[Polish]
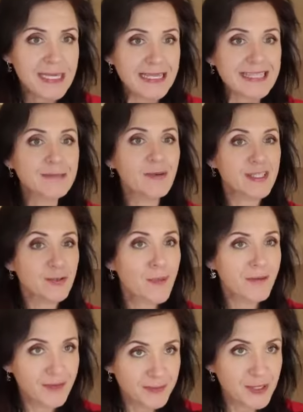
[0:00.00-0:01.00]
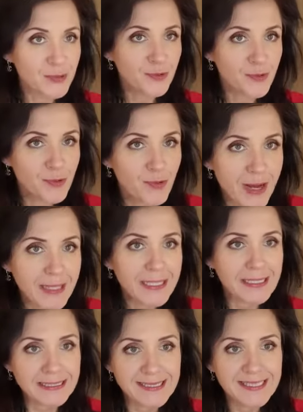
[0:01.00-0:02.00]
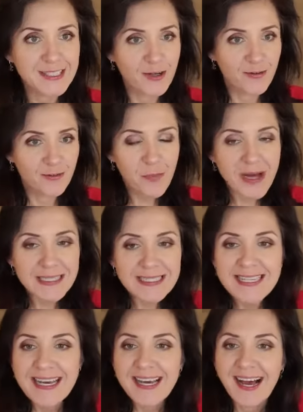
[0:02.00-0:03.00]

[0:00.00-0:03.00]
Niezła zupa Wam się kłania nisko w pas,